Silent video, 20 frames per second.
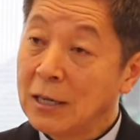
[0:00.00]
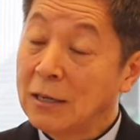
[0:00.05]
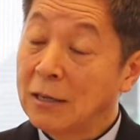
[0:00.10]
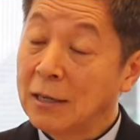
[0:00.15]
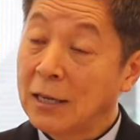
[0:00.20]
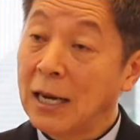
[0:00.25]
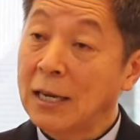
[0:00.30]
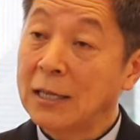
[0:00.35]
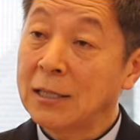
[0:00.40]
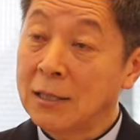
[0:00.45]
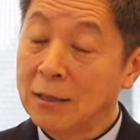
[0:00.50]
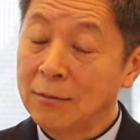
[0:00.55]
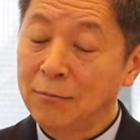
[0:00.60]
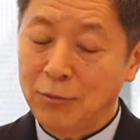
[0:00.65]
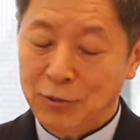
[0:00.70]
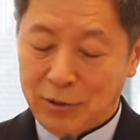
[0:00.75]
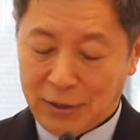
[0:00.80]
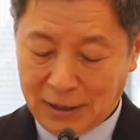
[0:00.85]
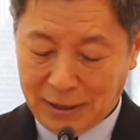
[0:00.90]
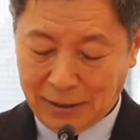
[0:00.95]
그렇게
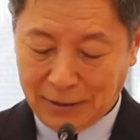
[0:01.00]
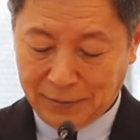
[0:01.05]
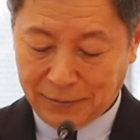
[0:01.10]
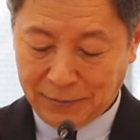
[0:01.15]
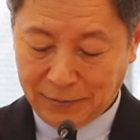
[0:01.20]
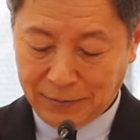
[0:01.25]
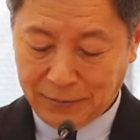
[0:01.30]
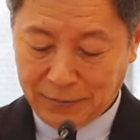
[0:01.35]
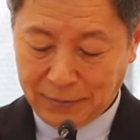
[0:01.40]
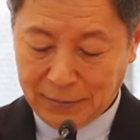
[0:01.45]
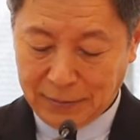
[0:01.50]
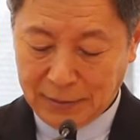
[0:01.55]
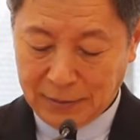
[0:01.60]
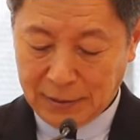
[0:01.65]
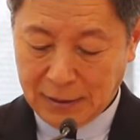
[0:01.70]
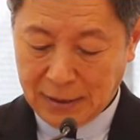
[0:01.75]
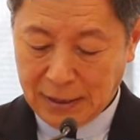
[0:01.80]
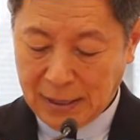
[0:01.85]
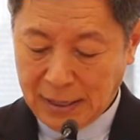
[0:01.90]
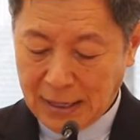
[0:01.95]
하시는 분이에요.
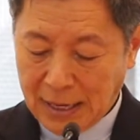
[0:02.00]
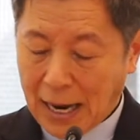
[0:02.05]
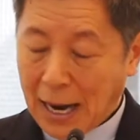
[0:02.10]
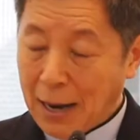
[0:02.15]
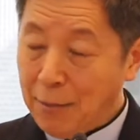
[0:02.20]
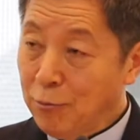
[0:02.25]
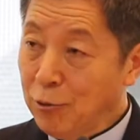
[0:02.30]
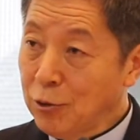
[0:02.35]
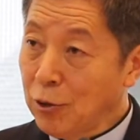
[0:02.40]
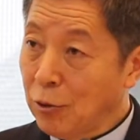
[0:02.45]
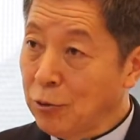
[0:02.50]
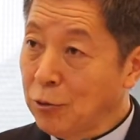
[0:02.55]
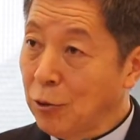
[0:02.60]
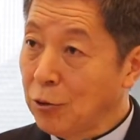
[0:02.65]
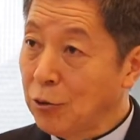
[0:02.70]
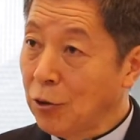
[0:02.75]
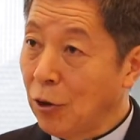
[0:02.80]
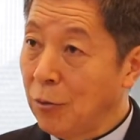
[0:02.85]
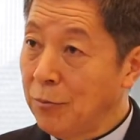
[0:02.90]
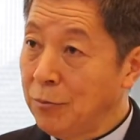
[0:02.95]
아무
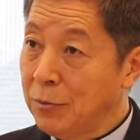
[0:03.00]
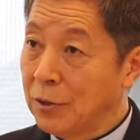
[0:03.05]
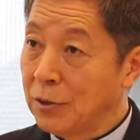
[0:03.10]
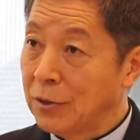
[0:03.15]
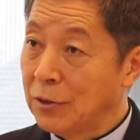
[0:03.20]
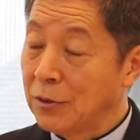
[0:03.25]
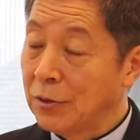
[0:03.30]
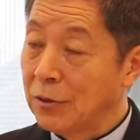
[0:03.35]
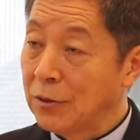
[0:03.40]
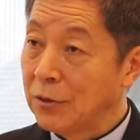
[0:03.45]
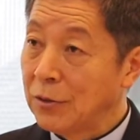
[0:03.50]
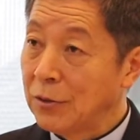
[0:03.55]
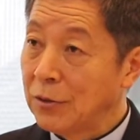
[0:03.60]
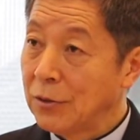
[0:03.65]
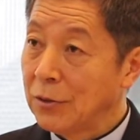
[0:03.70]
연고도 없는